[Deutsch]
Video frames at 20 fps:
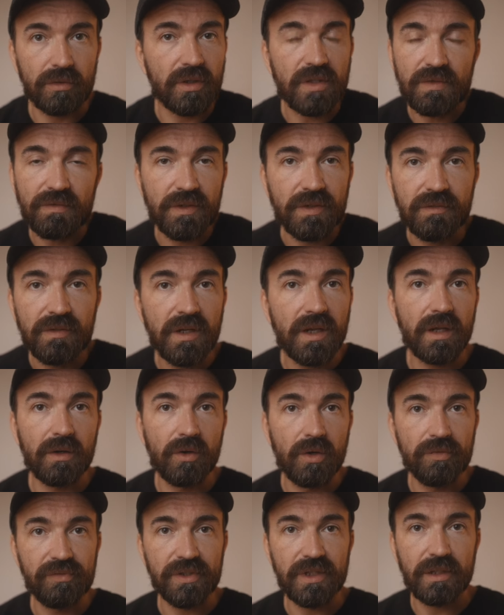Und das, was wir dann
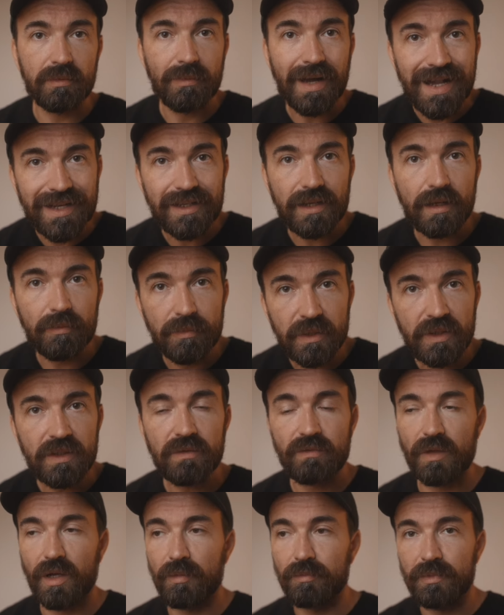häufig gemacht haben,
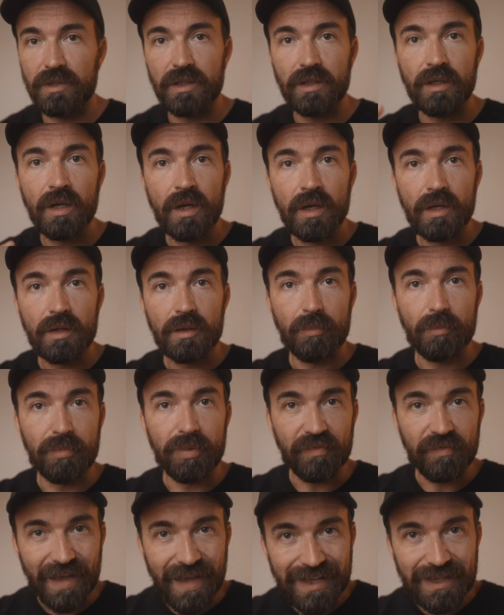ist, wir haben die
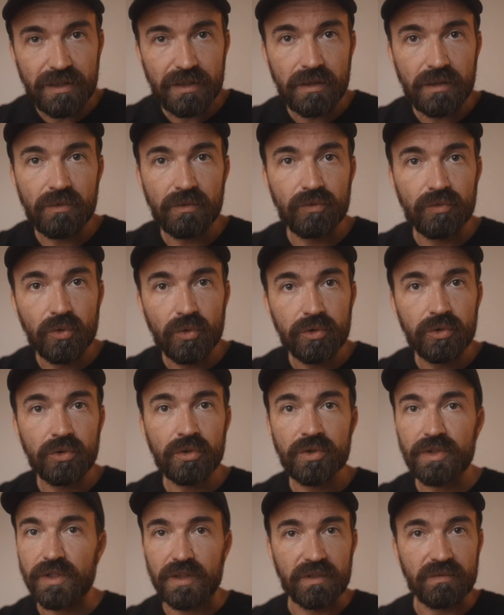Bewertung bewerteten
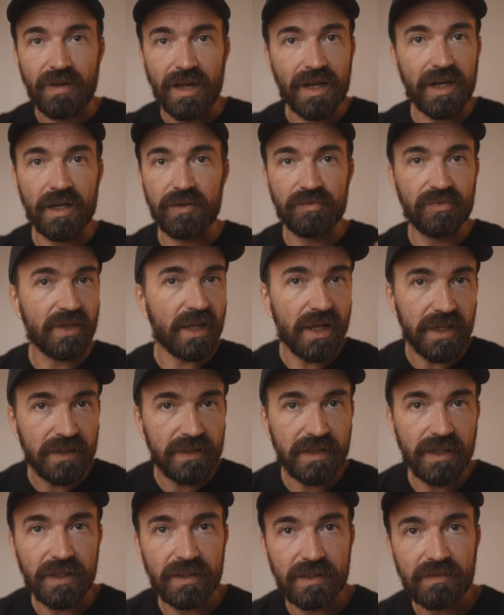Fotos, das waren dann
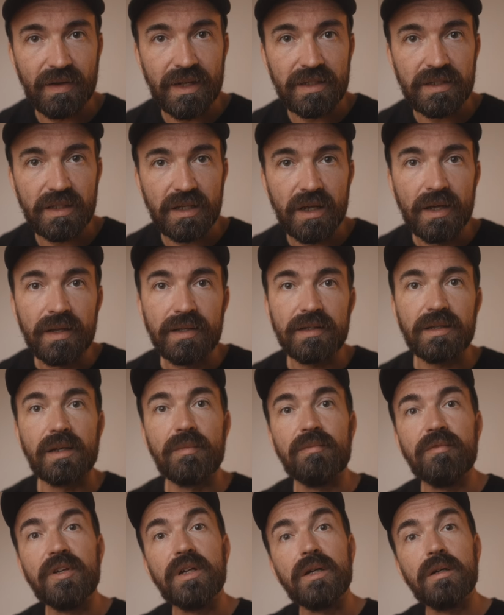vielleicht 10, 20, die
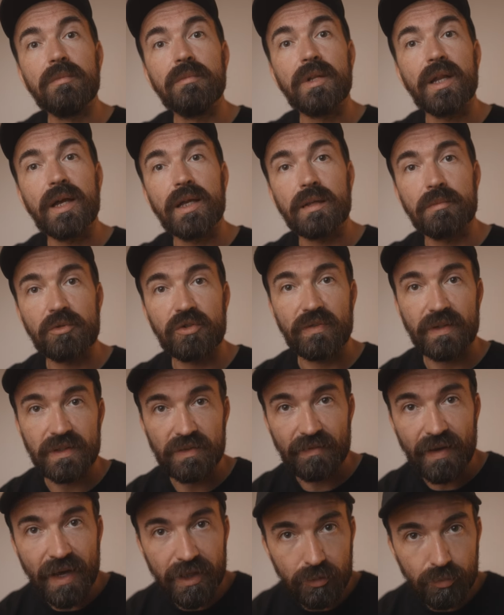haben wir mit einem
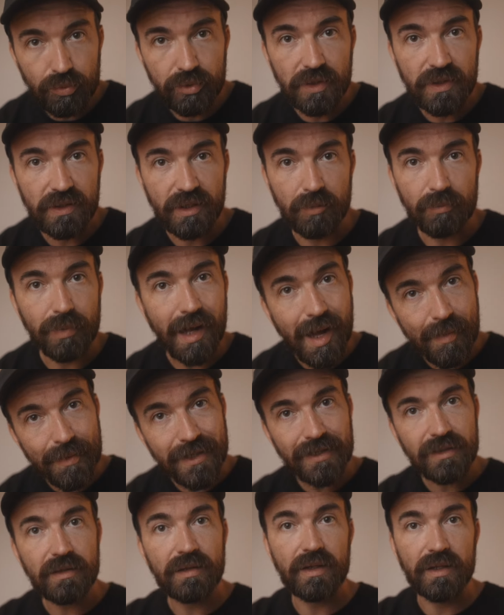Schwarz-Weiß-Preset
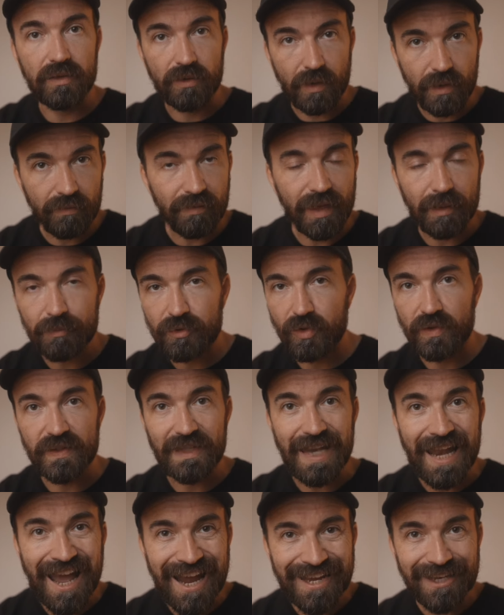bearbeitet. Also wir haben es
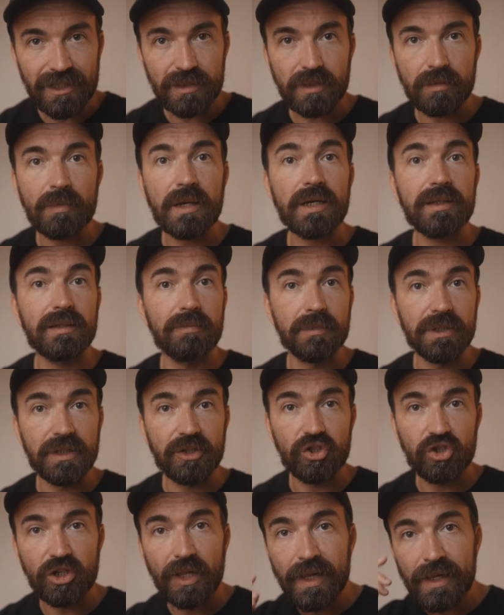uns leicht gemacht, damit
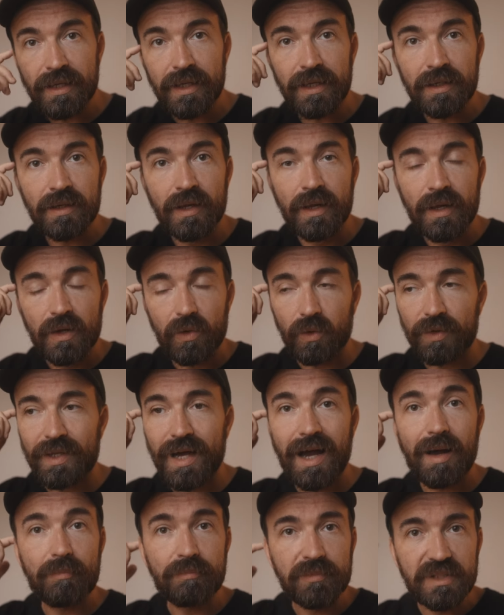es schnell geht
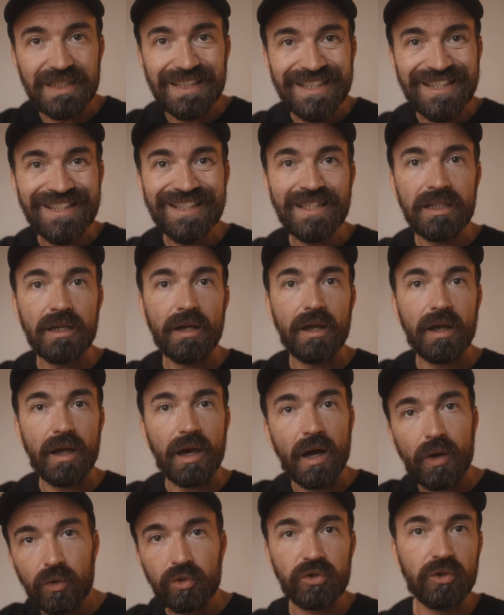und haben die
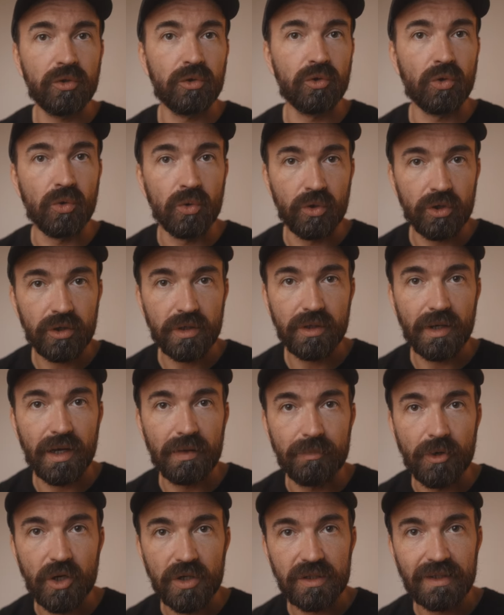ausgedruckt
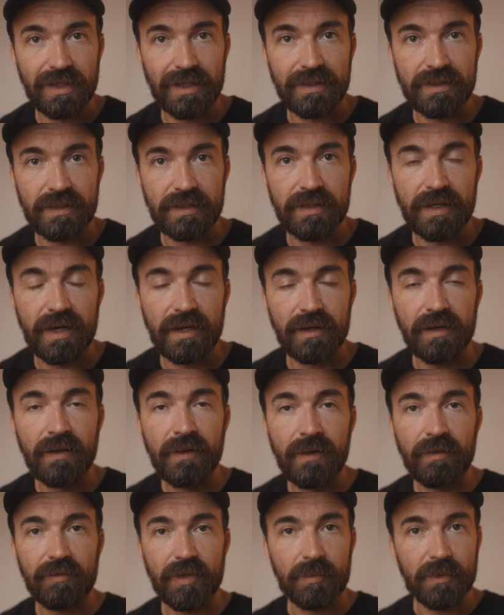am Hochzeitstag.
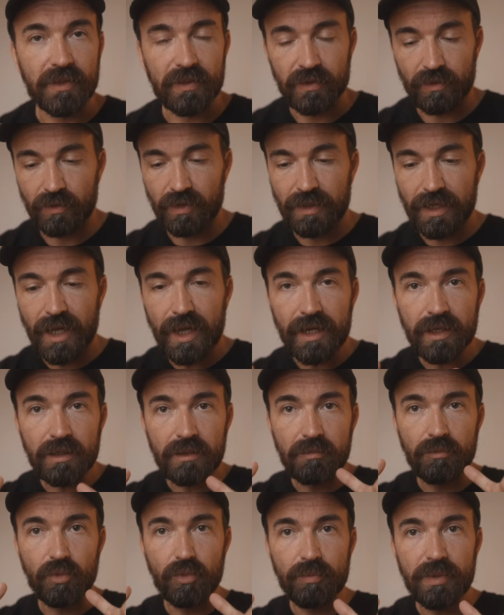Wir haben also so einen
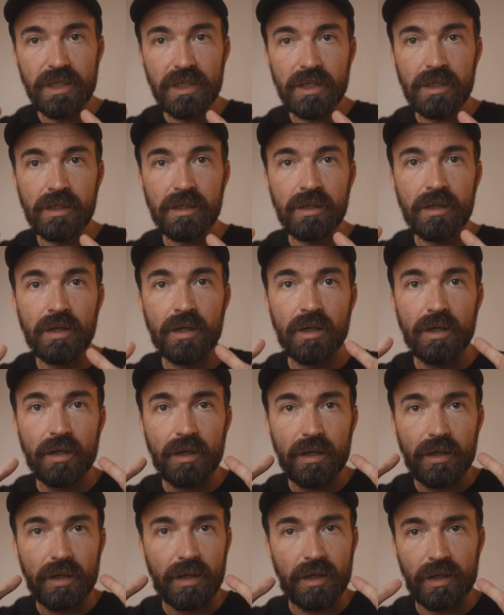kleinen mobilen
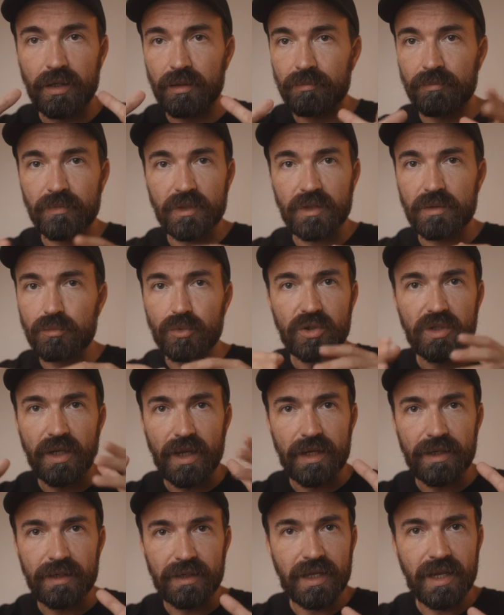ähm, das müsste
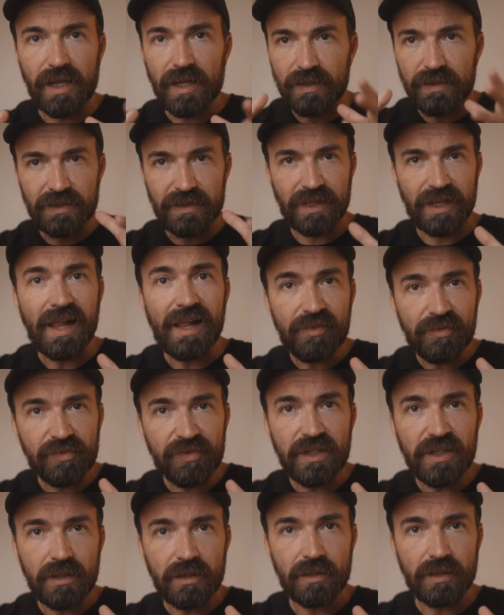einen Canon
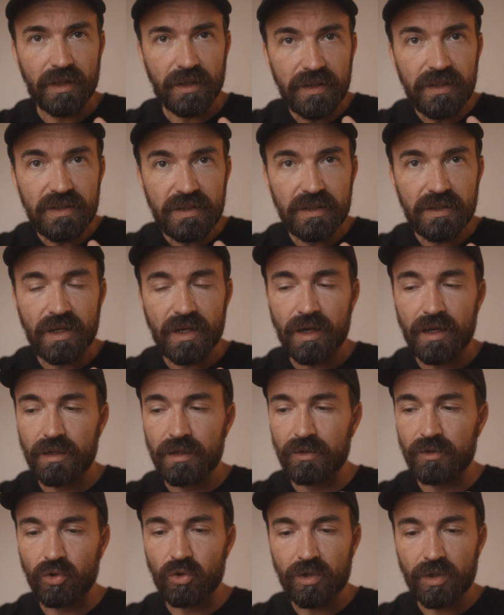Selfie, hieß der
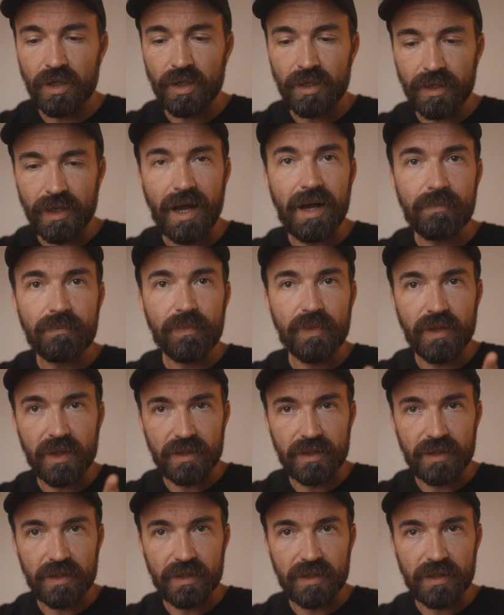Drucker, gehabt.